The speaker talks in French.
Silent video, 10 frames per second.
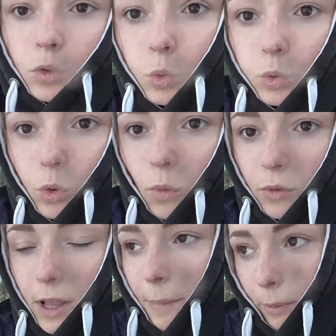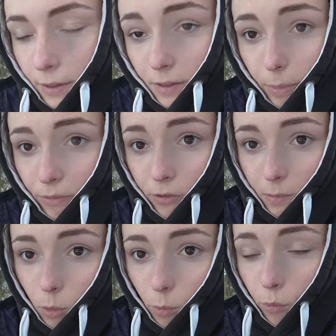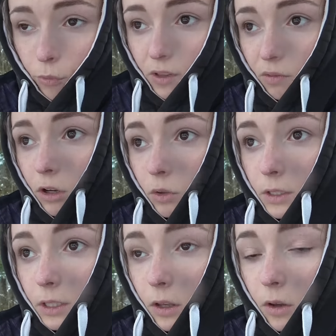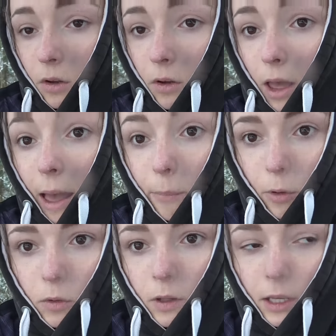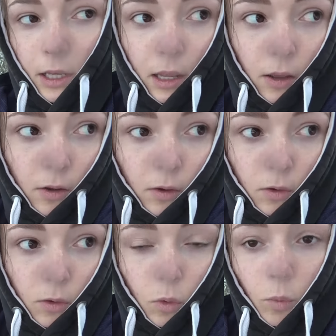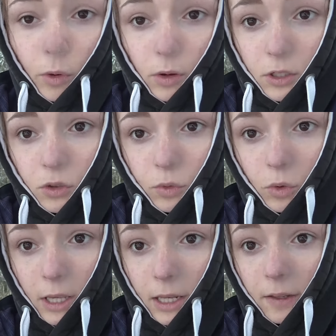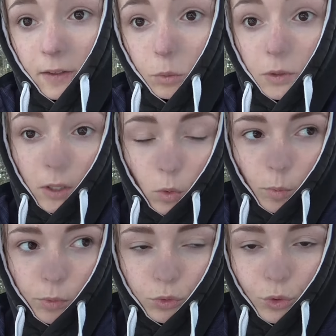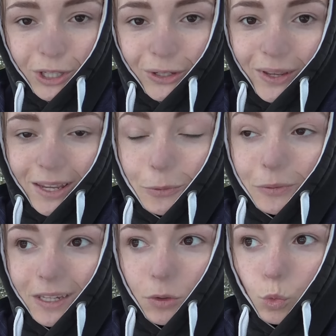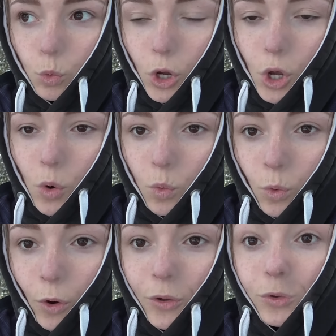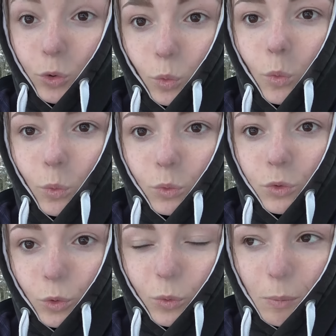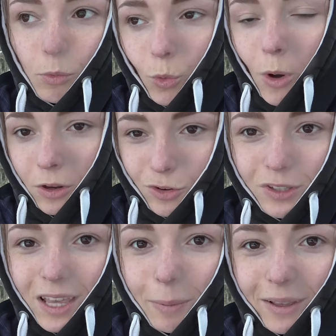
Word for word: tout ce qu'on vous a appris, c'est pas forcément bon. Il faut savoir aussi apprendre et comprendre les chevaux et les écouter eux plutôt qu'écouter nous ou euh, ce qu'on a pu croire jusqu'à